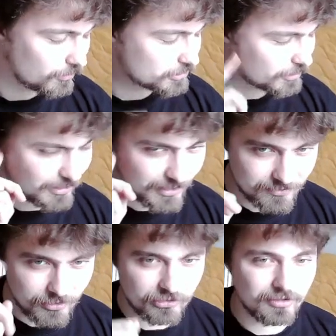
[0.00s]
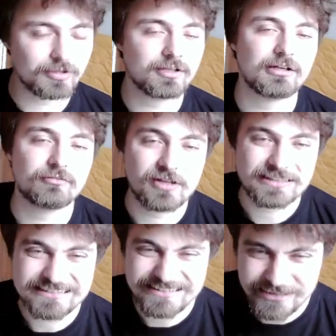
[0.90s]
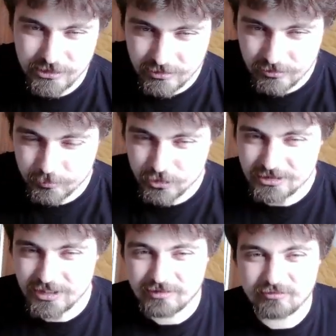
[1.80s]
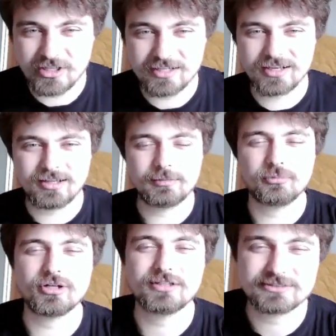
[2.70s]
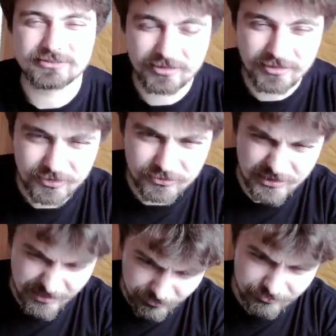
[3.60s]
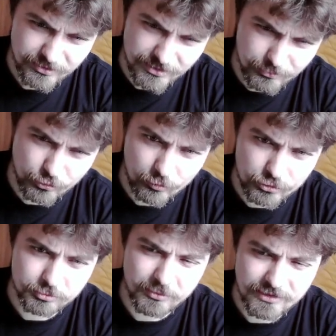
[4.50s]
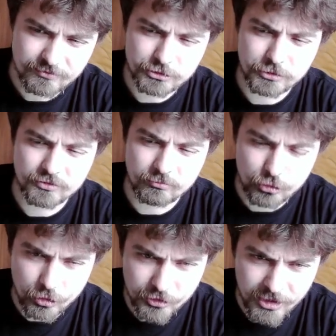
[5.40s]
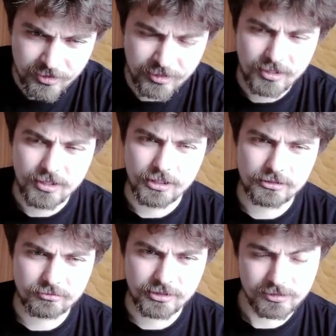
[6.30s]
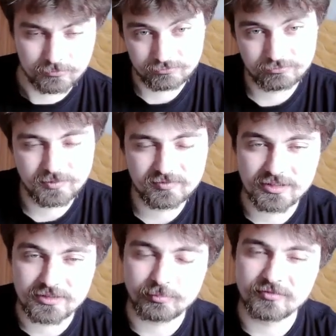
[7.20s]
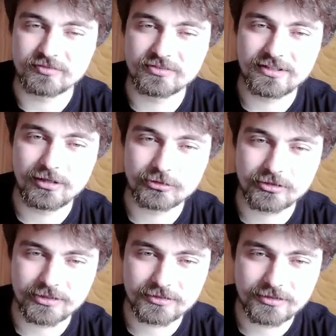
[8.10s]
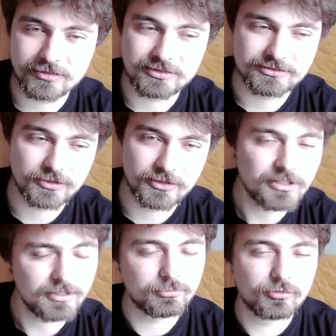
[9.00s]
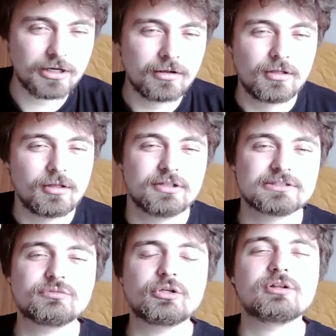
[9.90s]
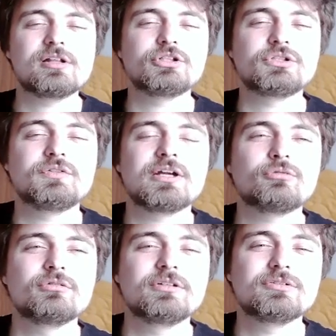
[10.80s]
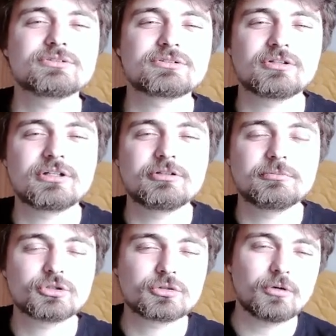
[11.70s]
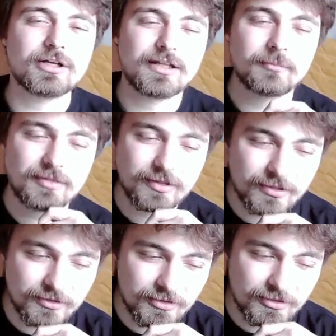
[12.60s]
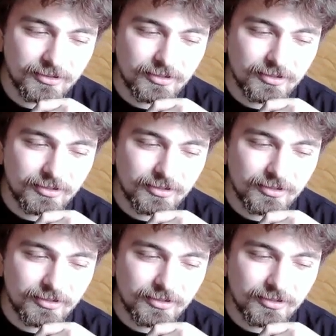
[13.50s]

Co mnie natknęło do takiej refleksji? Dzisiaj rano przejrzałem Quake'a i była historyjka, która była utrzymana właśnie w tym tonie i która pewnie, pewnie wedle autora tej historyjki była niezwykle światłym i doskonałym przykładem tego,